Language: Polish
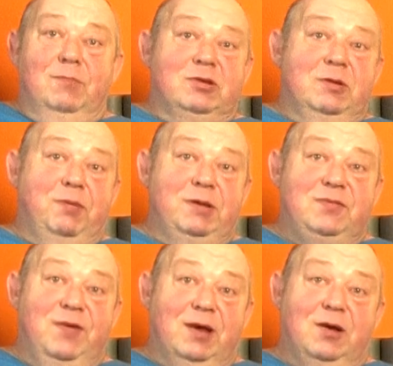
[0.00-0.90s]
Proszę
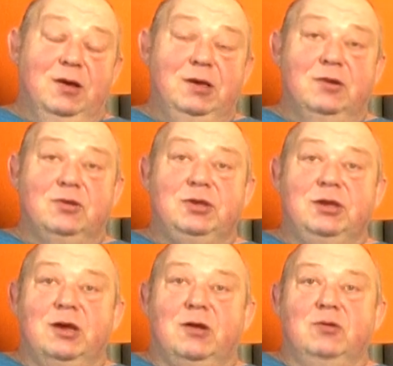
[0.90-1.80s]
Państwa, kolejny
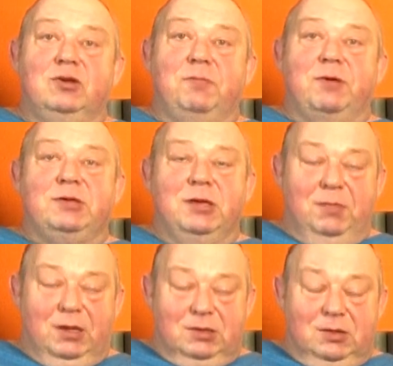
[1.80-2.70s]
odcinek Ludzie Pasje
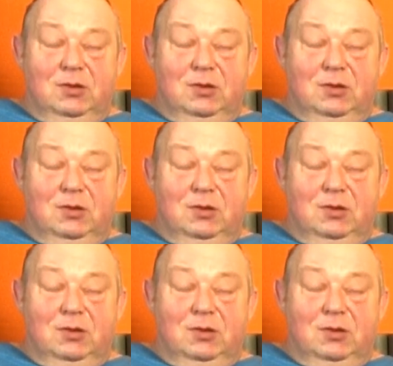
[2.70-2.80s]
Miasto,